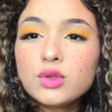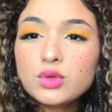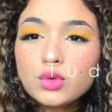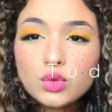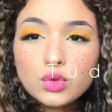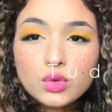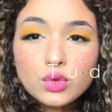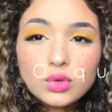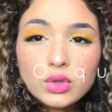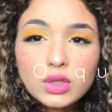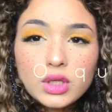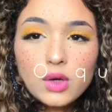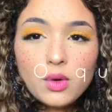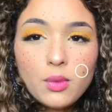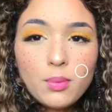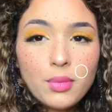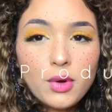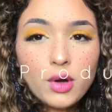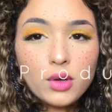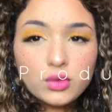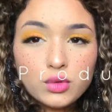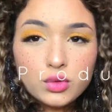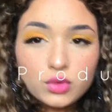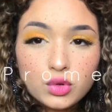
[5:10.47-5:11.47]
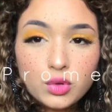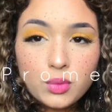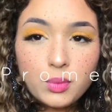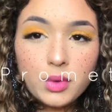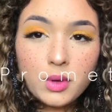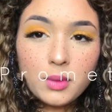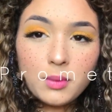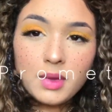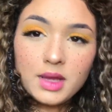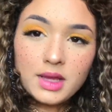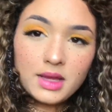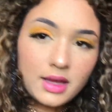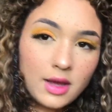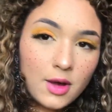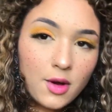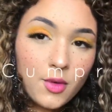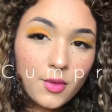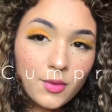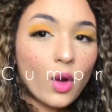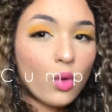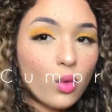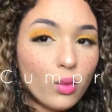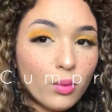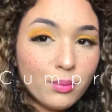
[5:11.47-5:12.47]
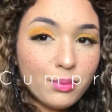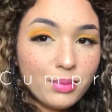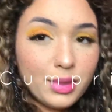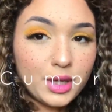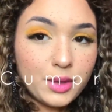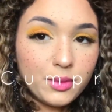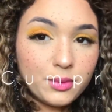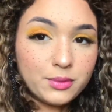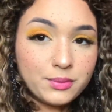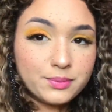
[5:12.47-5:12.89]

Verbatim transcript: Tudo que o produto prometeu, cumpriu.